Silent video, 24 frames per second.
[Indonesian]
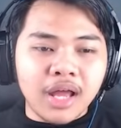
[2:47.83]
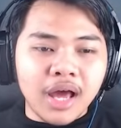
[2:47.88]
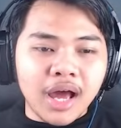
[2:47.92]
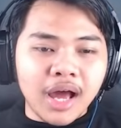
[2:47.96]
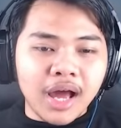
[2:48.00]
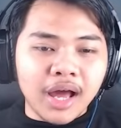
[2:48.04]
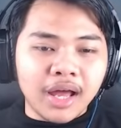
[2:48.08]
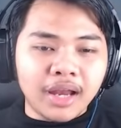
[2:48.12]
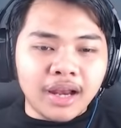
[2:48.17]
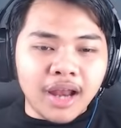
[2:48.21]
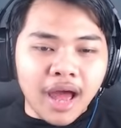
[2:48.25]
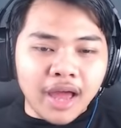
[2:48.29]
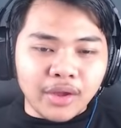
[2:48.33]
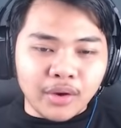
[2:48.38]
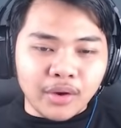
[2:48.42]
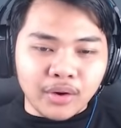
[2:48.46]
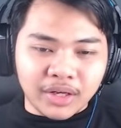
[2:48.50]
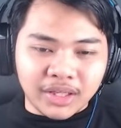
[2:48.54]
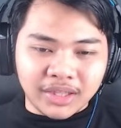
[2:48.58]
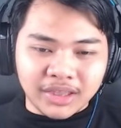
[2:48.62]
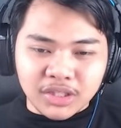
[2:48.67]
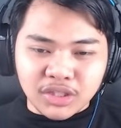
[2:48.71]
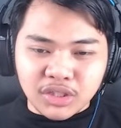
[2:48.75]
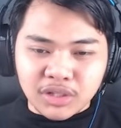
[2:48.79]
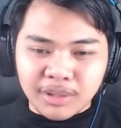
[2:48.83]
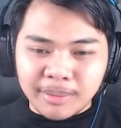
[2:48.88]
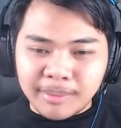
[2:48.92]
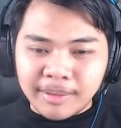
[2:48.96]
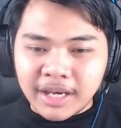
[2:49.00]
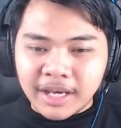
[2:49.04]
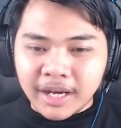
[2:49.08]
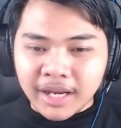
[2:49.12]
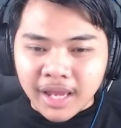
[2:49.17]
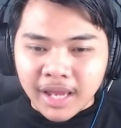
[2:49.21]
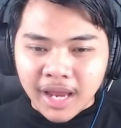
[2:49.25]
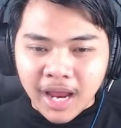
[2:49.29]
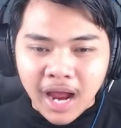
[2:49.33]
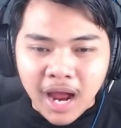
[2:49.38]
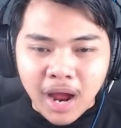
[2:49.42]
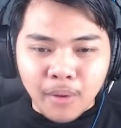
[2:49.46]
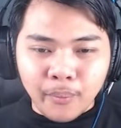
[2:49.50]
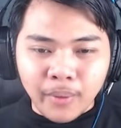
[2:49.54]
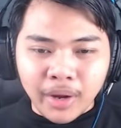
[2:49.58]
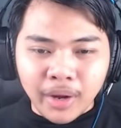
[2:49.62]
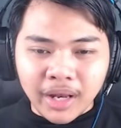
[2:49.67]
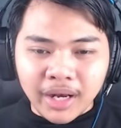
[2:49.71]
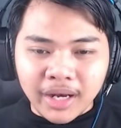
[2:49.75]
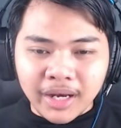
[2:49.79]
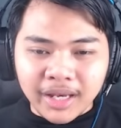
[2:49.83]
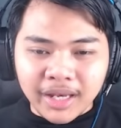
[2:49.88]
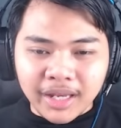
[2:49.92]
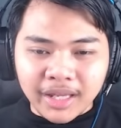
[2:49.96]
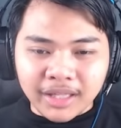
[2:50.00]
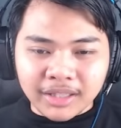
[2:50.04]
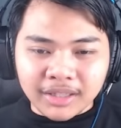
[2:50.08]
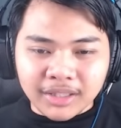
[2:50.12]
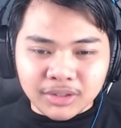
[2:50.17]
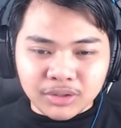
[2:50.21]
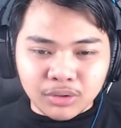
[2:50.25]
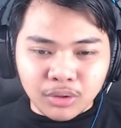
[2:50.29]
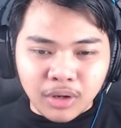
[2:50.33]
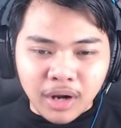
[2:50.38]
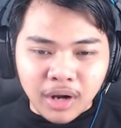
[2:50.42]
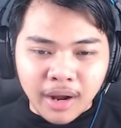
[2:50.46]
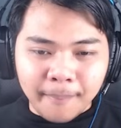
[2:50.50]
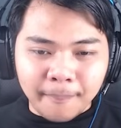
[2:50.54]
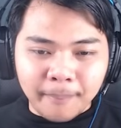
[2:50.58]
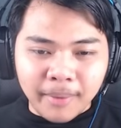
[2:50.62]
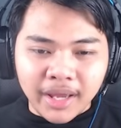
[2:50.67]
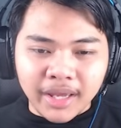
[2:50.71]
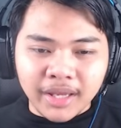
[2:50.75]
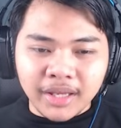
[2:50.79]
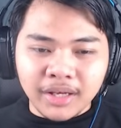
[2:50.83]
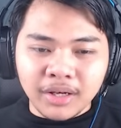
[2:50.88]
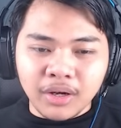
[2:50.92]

Dan ayo kita coba dari yang awal. Ini kita suruh ngapain?